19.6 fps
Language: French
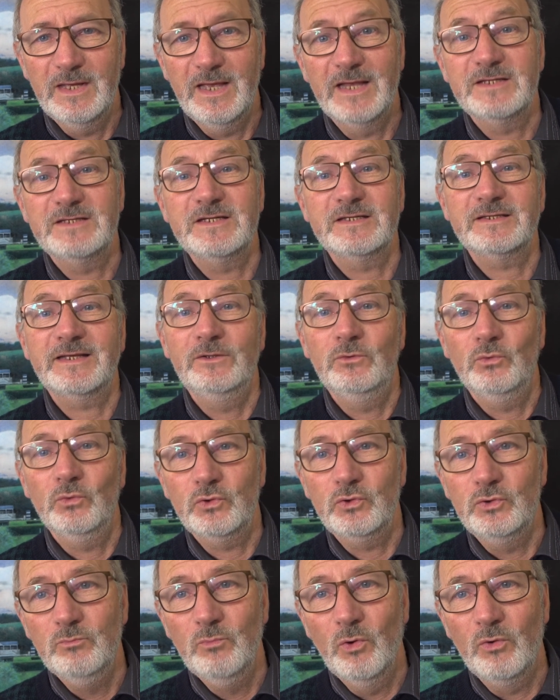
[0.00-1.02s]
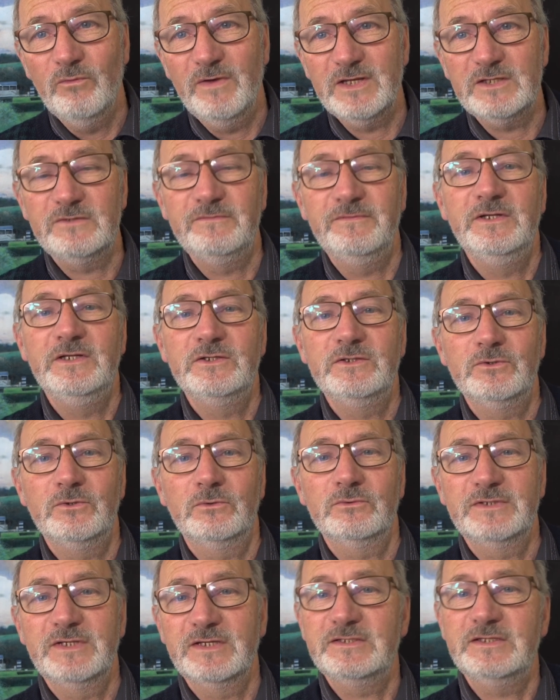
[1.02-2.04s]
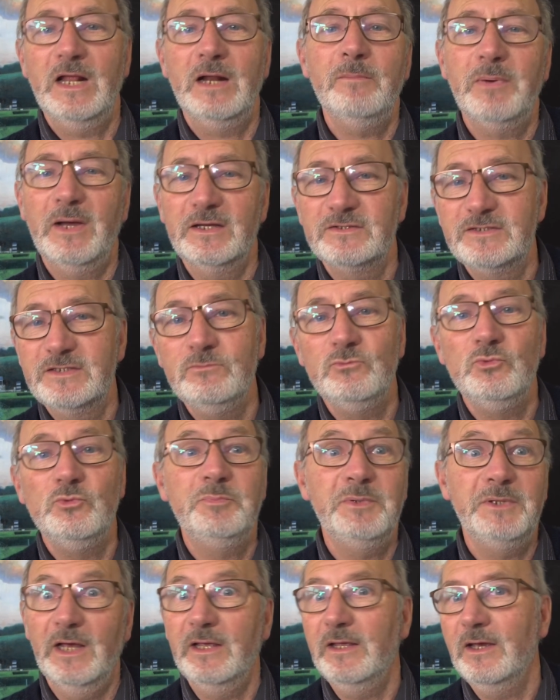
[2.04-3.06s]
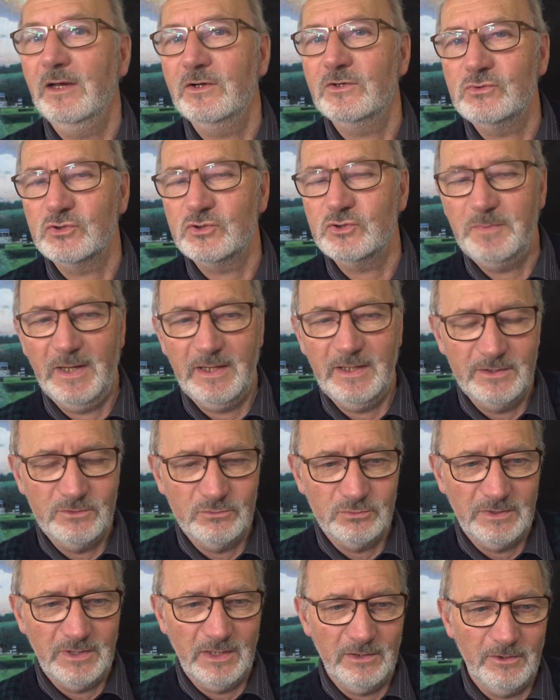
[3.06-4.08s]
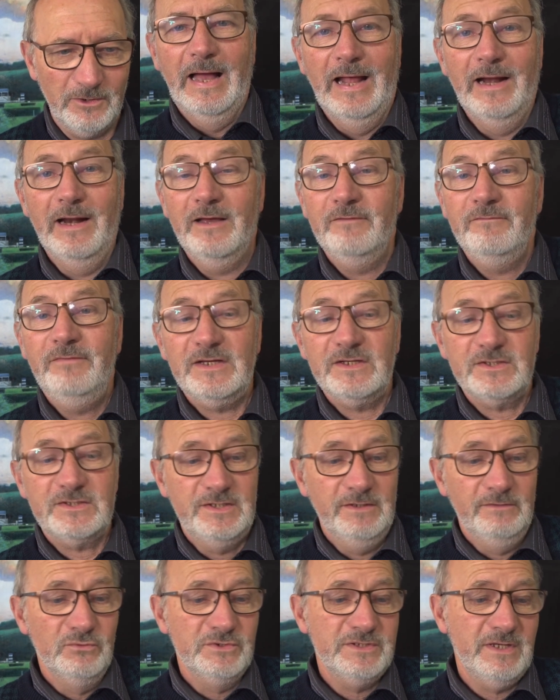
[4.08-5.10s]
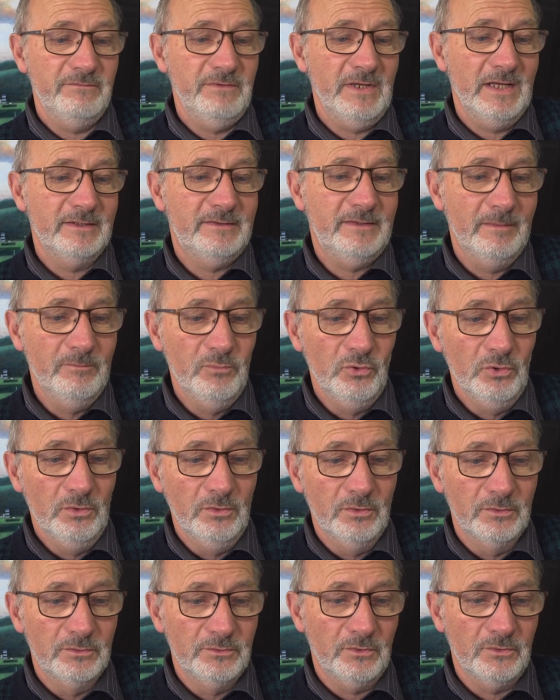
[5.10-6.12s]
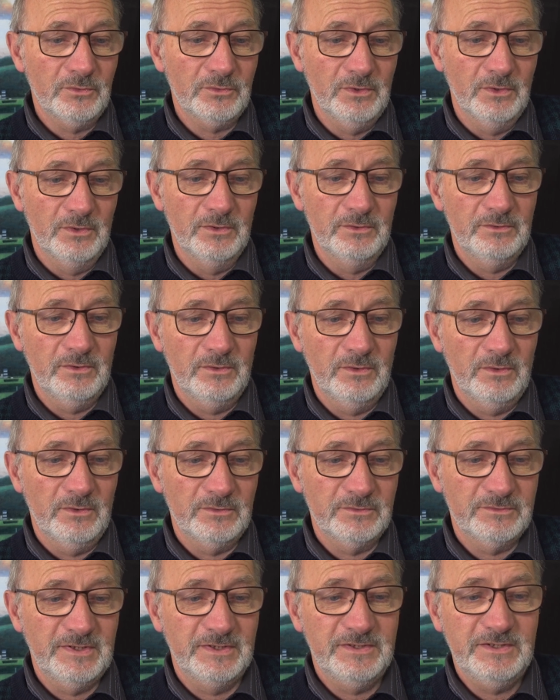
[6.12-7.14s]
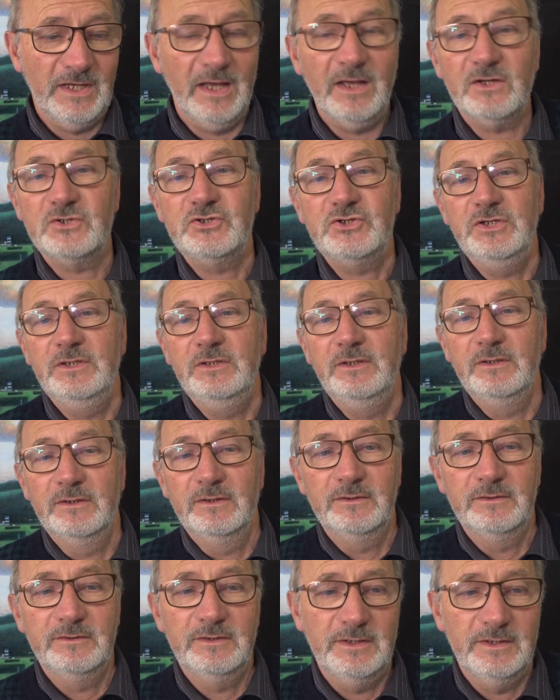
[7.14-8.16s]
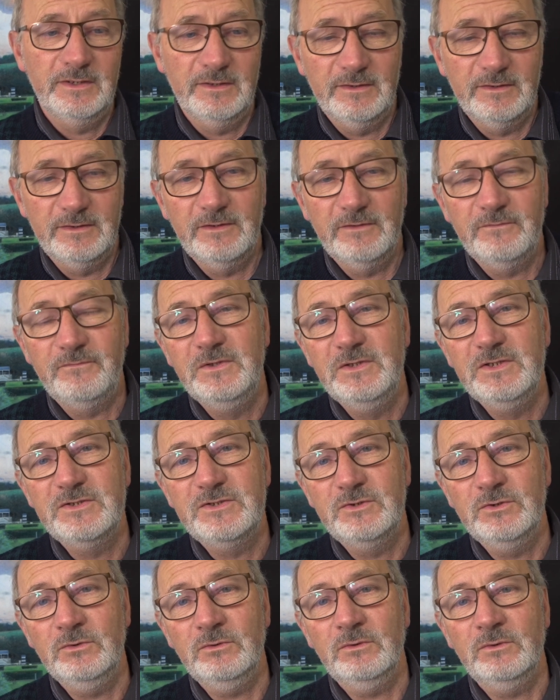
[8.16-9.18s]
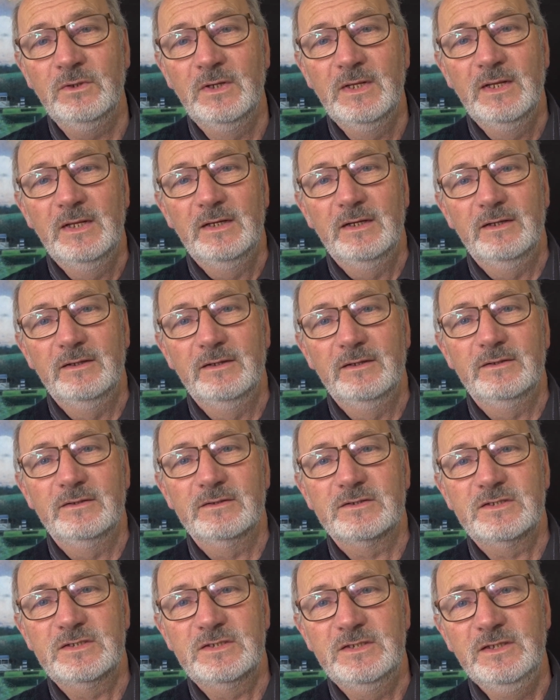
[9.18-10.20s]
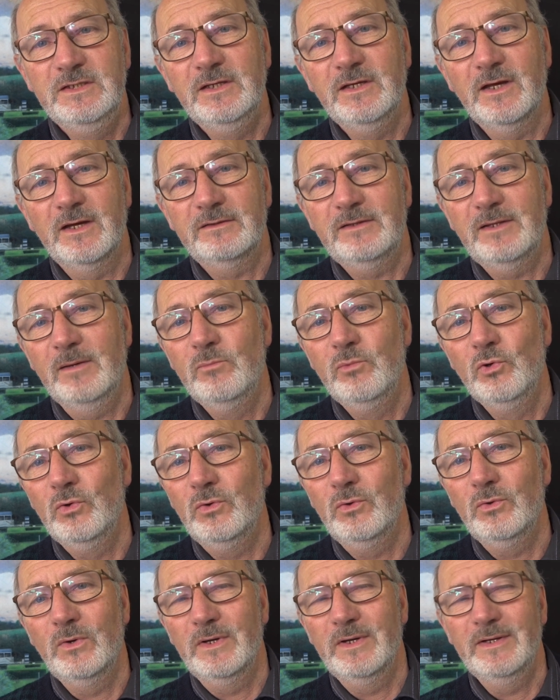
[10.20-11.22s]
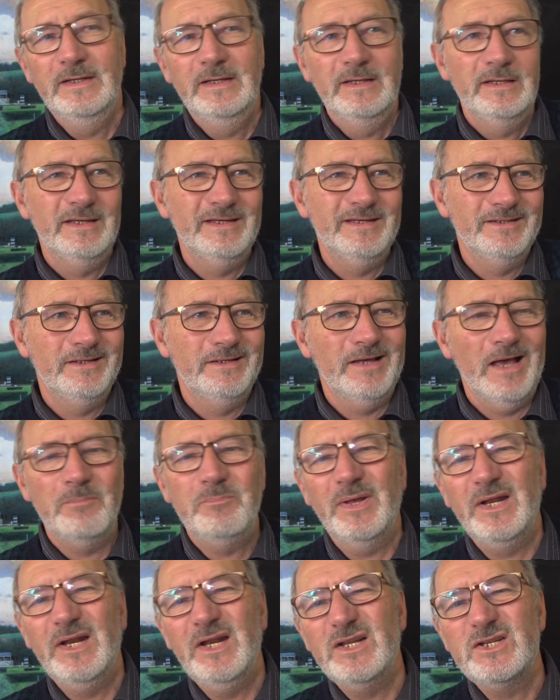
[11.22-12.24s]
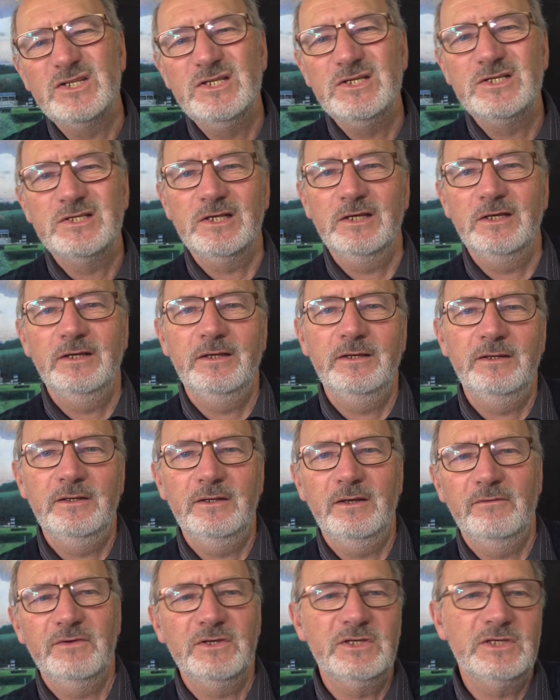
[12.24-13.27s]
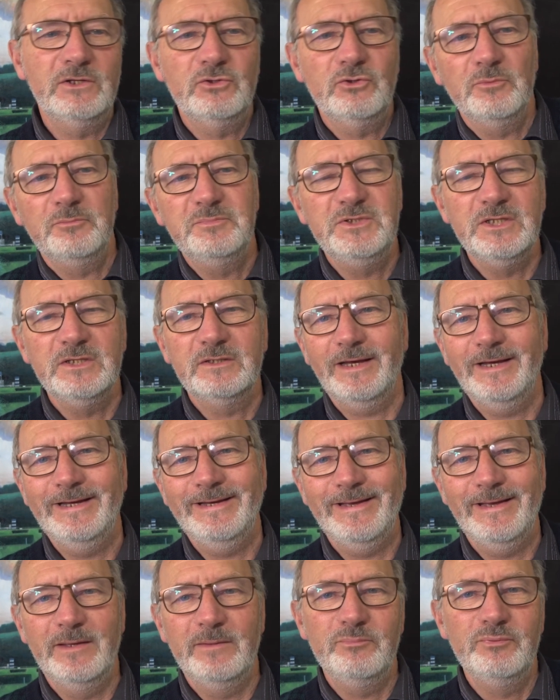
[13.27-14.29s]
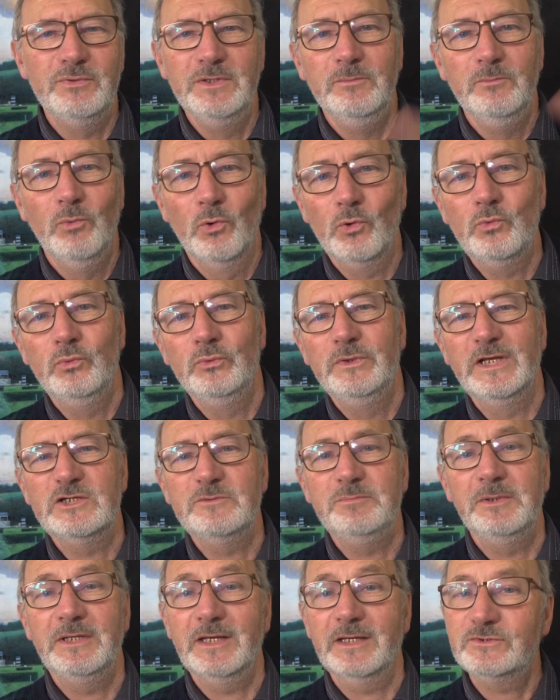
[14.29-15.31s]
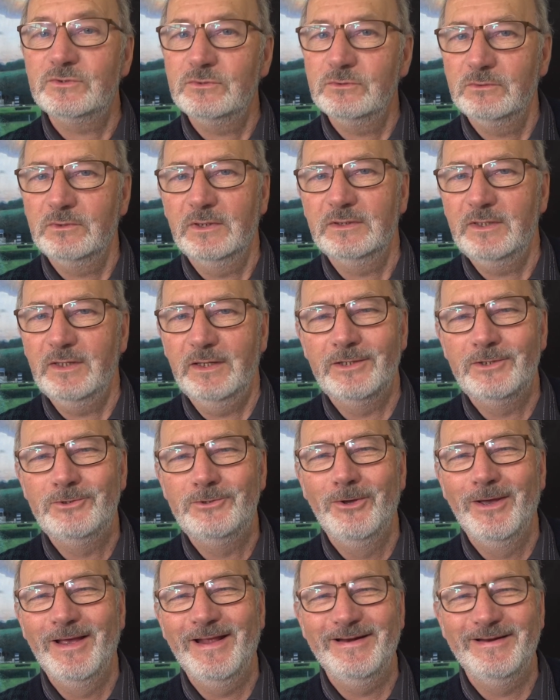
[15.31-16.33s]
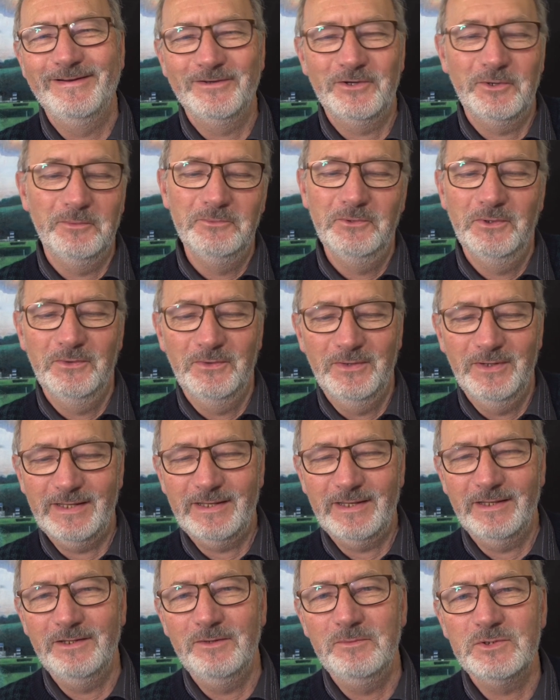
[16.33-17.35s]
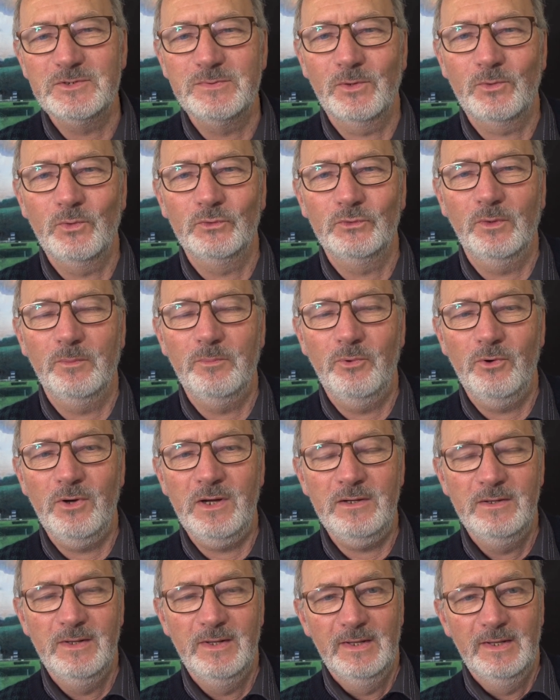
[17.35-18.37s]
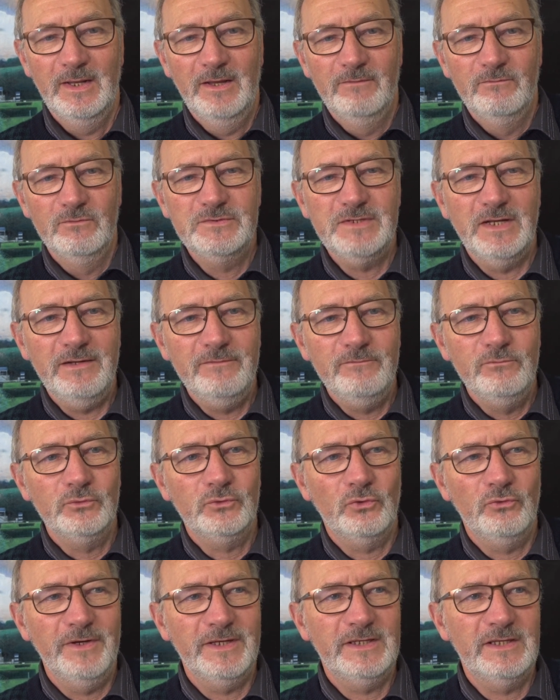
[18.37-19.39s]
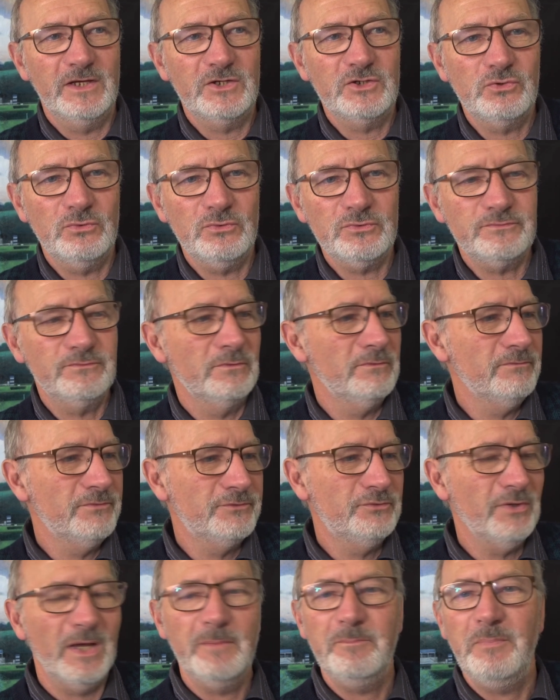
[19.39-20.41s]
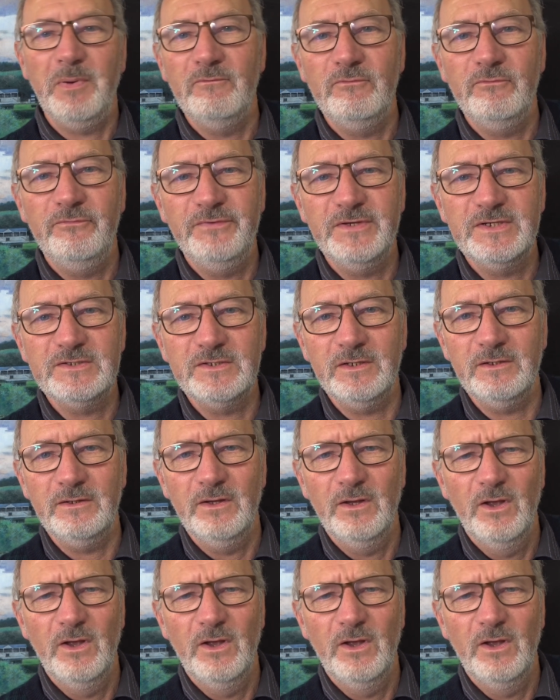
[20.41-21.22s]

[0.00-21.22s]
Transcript: Et ce serait donc une mauvaise finition. C'est ça le principe du pinaillage dont je parlais tout à l'heure. A l'inverse, si vous avez un tableau, donc euh, dans cette hiérarchie euh, des, finitions, euh, si un tableau est à peine esquissé, avec quelques petits traits, et puis beaucoup d'explications intellectuelles, comme dans l'académisme contemporain, vous allez vous trouver quelque chose, vous ne saurez pas où vous fixer, vous